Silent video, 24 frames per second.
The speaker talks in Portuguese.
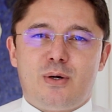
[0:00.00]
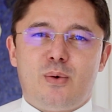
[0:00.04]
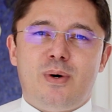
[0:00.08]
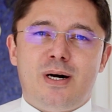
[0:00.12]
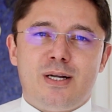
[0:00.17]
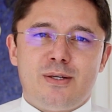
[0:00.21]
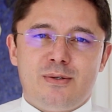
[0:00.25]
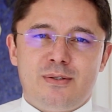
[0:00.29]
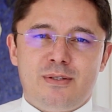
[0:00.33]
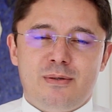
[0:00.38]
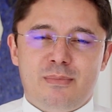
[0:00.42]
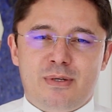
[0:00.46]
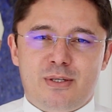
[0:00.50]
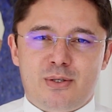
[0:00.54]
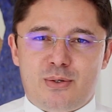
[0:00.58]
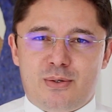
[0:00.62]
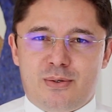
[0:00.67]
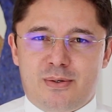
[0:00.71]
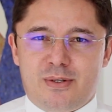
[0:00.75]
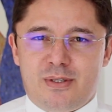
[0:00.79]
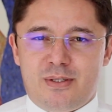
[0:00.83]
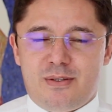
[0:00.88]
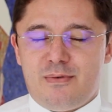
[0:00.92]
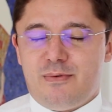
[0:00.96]
em quatro
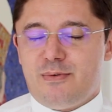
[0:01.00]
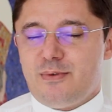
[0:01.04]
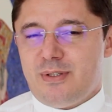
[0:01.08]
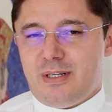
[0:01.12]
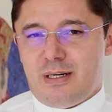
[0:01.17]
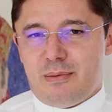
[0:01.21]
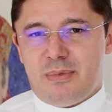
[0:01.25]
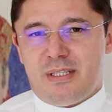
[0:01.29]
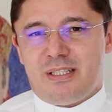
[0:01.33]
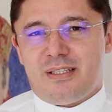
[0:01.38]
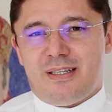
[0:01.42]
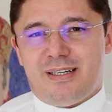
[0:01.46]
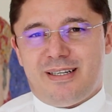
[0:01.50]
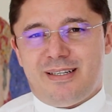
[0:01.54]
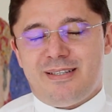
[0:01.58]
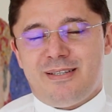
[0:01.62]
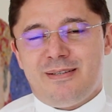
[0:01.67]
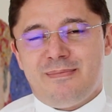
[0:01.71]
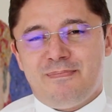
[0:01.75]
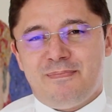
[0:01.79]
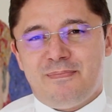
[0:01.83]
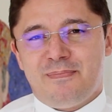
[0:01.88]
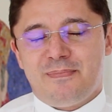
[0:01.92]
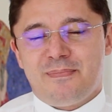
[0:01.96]
dimensões
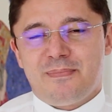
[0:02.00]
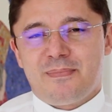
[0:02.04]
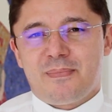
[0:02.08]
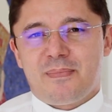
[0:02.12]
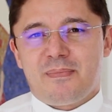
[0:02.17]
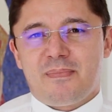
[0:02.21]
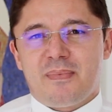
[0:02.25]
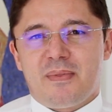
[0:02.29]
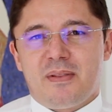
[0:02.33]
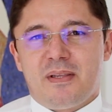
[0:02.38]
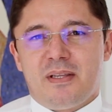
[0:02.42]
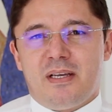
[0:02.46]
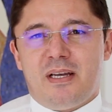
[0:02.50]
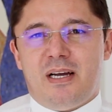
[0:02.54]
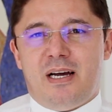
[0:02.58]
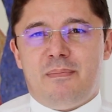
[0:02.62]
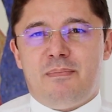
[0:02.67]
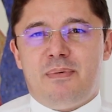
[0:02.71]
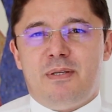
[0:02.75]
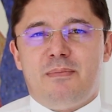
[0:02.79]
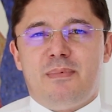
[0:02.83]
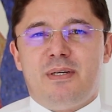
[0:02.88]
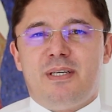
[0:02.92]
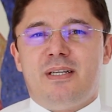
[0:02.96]
fundamentais. A
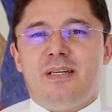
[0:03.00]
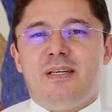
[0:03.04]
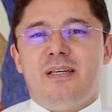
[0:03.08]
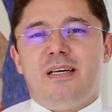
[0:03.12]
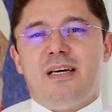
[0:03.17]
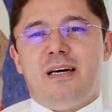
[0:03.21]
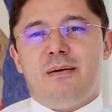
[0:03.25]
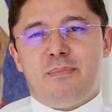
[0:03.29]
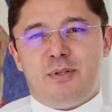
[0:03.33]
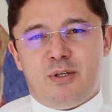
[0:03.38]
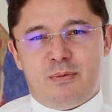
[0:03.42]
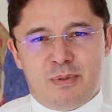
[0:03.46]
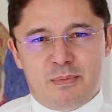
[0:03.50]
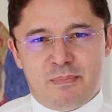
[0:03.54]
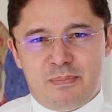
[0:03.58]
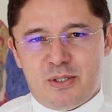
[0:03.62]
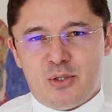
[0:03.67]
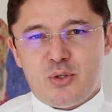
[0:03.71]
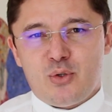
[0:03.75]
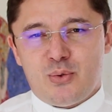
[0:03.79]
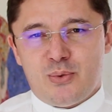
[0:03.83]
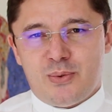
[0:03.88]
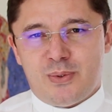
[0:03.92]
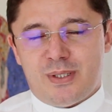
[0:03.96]
primeira é a própria
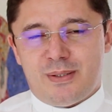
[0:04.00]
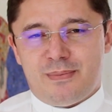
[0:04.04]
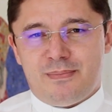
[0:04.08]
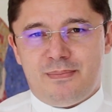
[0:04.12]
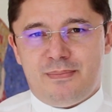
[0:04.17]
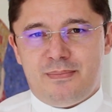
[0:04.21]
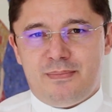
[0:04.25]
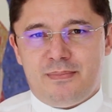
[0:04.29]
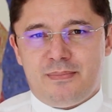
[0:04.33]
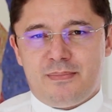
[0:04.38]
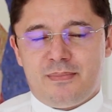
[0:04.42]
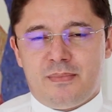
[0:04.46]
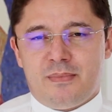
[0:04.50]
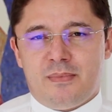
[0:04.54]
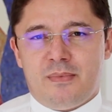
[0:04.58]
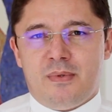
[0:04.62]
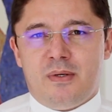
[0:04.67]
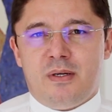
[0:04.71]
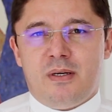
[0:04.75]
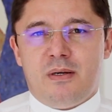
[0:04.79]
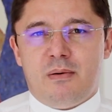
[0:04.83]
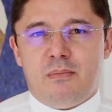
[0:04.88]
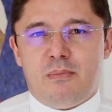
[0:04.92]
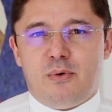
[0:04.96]
pessoa,
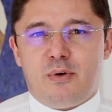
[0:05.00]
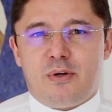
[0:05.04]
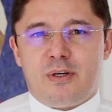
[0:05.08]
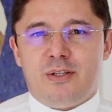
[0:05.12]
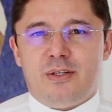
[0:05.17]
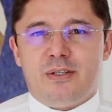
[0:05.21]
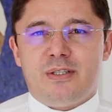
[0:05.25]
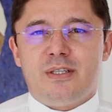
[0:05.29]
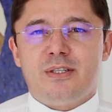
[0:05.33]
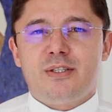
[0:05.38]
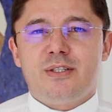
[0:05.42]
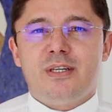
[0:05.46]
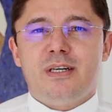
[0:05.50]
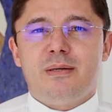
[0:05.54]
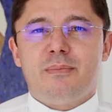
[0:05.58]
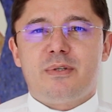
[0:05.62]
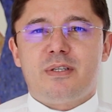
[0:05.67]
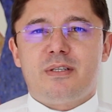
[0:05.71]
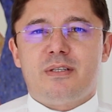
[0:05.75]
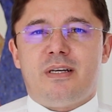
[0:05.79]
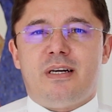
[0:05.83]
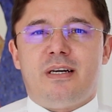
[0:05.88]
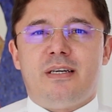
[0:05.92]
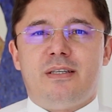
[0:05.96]
porque nós
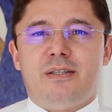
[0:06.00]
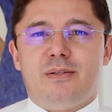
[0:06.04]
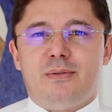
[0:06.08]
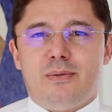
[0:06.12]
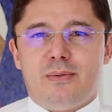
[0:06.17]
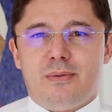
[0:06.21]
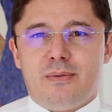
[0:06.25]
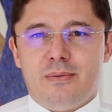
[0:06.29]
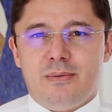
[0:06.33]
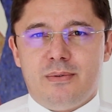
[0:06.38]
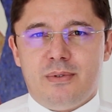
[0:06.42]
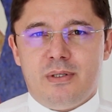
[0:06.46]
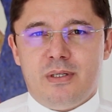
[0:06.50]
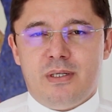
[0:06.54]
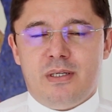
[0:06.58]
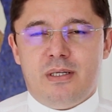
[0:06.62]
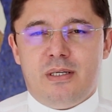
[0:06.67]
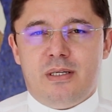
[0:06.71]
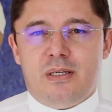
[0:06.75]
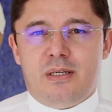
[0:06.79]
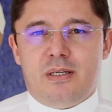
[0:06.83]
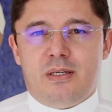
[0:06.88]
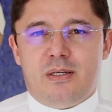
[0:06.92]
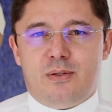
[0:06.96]
estamos saindo
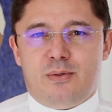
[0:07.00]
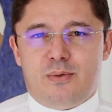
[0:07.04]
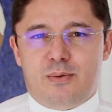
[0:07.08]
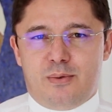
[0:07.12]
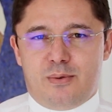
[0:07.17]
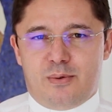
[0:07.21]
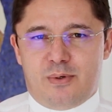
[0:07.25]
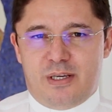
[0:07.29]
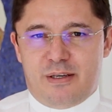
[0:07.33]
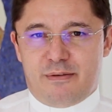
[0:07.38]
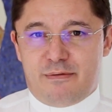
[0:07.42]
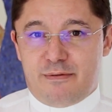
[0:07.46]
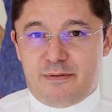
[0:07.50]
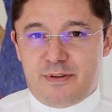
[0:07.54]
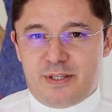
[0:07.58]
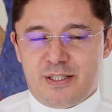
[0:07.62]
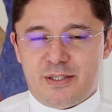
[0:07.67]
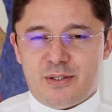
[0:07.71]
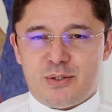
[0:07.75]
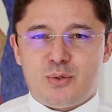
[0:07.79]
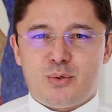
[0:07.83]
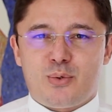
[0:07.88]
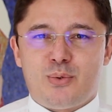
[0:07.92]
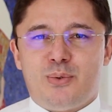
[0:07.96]
do
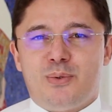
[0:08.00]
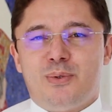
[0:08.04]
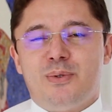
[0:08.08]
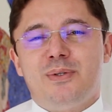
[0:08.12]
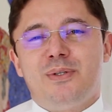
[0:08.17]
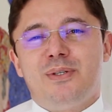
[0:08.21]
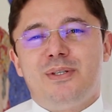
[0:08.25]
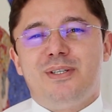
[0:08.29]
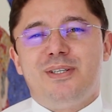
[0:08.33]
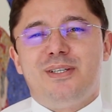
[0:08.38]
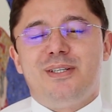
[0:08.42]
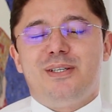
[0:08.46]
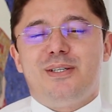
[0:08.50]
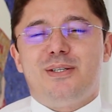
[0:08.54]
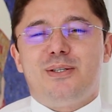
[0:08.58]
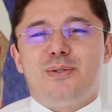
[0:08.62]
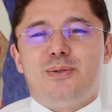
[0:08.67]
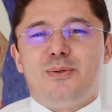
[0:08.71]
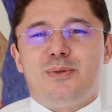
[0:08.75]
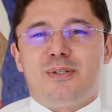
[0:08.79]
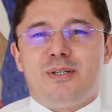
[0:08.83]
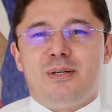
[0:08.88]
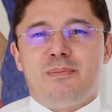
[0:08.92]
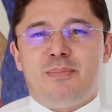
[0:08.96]
refresco
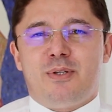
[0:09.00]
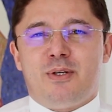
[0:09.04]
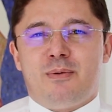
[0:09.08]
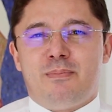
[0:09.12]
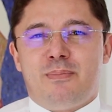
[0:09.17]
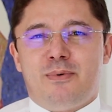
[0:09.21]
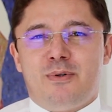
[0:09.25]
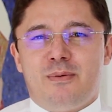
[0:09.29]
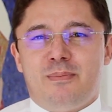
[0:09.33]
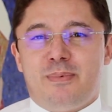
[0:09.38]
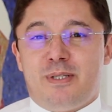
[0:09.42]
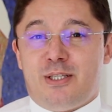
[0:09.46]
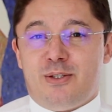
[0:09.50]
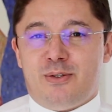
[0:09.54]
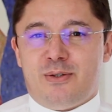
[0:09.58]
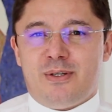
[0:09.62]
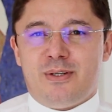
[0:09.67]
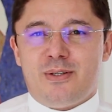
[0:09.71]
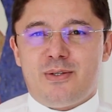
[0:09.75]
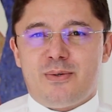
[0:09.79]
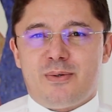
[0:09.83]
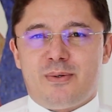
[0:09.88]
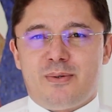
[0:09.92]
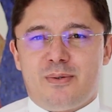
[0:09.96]
do que propõe para
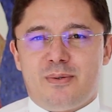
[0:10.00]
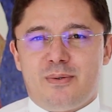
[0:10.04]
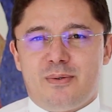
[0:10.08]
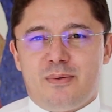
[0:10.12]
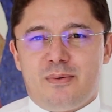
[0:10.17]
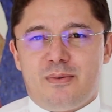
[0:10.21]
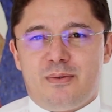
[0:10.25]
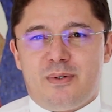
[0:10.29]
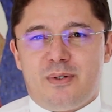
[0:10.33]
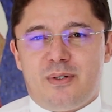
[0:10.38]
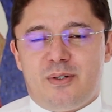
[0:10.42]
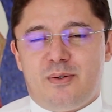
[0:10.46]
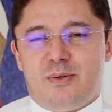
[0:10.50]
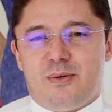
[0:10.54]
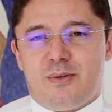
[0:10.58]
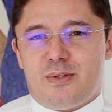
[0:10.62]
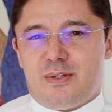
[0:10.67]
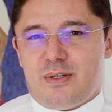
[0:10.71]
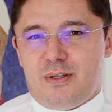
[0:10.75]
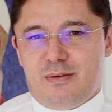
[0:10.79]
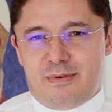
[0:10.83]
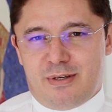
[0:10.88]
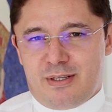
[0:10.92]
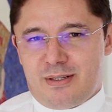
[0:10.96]
nós o
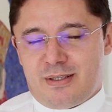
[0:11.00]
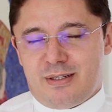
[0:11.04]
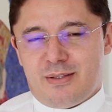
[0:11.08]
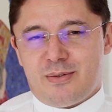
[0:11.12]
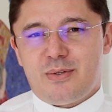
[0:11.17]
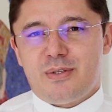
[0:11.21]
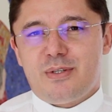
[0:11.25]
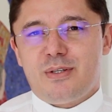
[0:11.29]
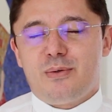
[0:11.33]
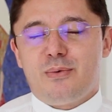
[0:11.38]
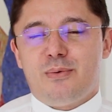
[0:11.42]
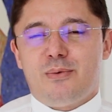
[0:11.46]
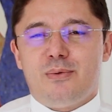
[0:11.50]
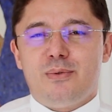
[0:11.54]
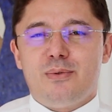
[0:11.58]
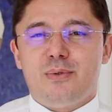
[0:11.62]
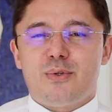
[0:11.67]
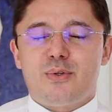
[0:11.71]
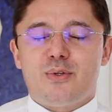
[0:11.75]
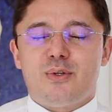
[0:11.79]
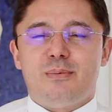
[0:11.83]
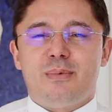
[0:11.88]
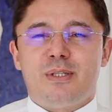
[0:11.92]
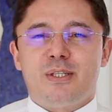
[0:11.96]
Concílio Vaticano
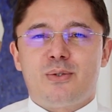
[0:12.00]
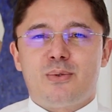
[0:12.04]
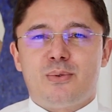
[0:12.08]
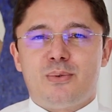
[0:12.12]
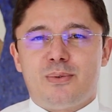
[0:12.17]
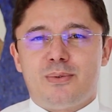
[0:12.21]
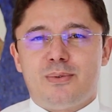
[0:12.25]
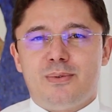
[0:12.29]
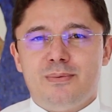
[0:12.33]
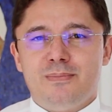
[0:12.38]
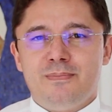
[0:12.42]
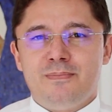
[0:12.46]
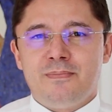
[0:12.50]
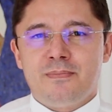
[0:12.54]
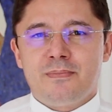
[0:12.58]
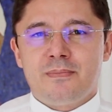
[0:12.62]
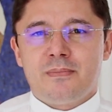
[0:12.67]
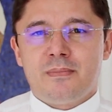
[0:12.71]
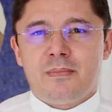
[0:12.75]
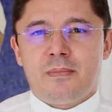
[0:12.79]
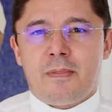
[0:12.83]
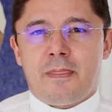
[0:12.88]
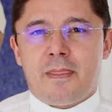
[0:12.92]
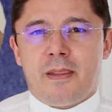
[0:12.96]
II, sobretudo,
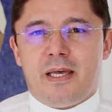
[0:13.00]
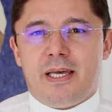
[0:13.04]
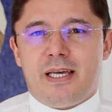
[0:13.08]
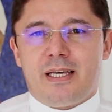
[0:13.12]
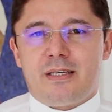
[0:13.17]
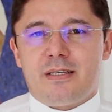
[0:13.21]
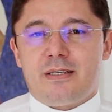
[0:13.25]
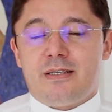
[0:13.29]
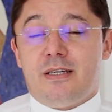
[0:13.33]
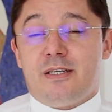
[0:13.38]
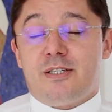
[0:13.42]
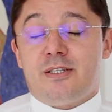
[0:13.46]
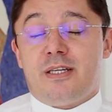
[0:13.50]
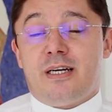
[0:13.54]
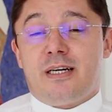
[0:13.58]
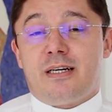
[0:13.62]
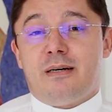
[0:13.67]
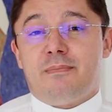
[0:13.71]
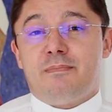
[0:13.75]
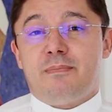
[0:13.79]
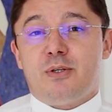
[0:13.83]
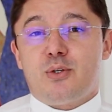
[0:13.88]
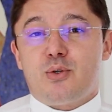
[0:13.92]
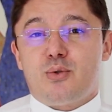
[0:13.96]
em que se
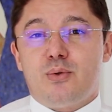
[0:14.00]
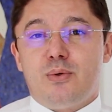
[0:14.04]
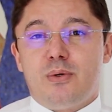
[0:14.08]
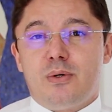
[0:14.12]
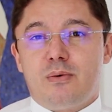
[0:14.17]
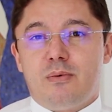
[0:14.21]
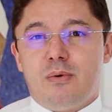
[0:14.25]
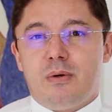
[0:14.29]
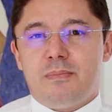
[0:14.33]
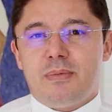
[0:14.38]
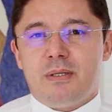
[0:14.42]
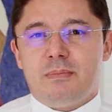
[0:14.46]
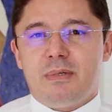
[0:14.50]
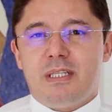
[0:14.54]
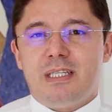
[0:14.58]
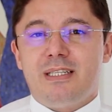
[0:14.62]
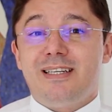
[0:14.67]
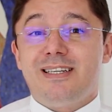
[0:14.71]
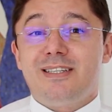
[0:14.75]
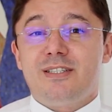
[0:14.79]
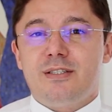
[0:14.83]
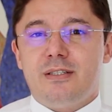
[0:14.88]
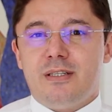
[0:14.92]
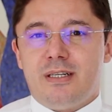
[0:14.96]
destaca a pessoa como a primeira
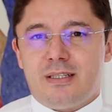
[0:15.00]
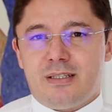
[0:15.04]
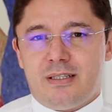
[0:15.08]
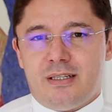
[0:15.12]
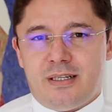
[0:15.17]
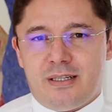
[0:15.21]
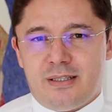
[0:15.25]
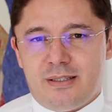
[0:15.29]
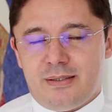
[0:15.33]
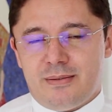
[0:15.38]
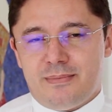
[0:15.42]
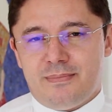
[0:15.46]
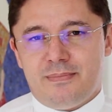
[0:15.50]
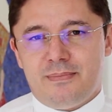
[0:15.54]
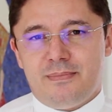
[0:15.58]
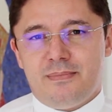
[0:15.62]
destinatária